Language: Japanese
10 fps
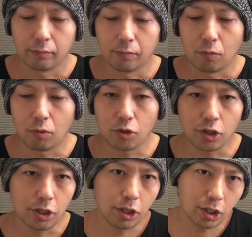僕の
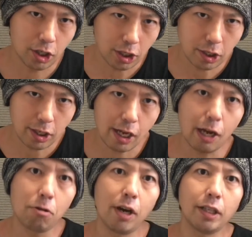知った
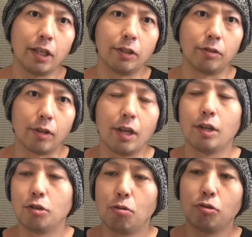顔がいたんですよね。
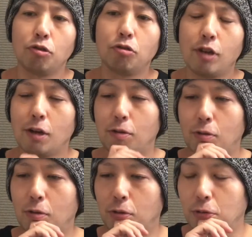小中学
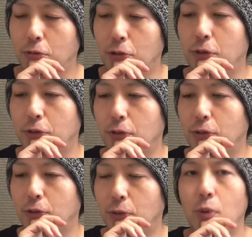校のそ
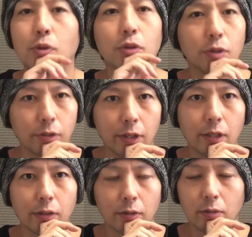の同級生
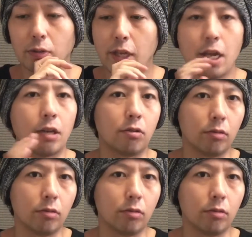の K 君っ